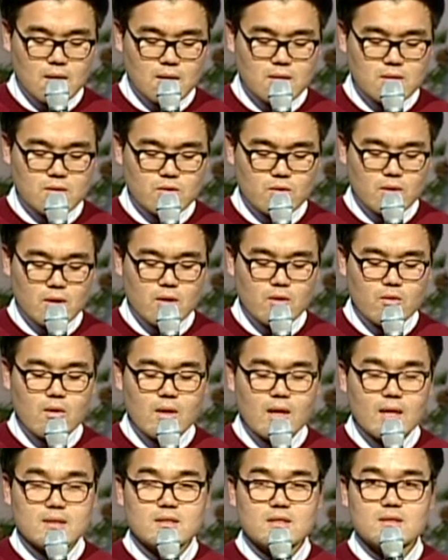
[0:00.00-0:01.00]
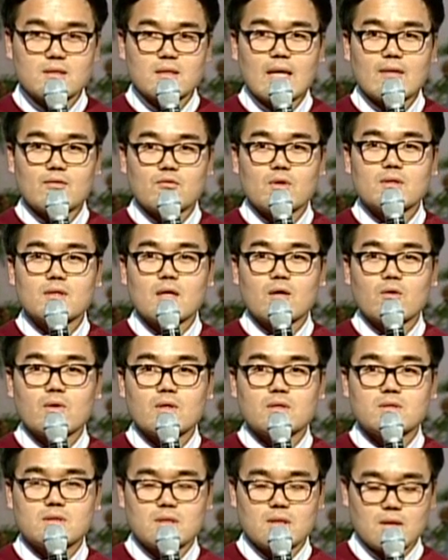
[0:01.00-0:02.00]
그중 일곱 가지는 안 된다고
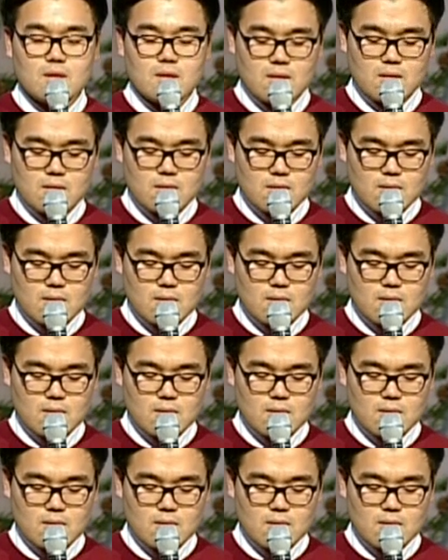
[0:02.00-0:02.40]
했지.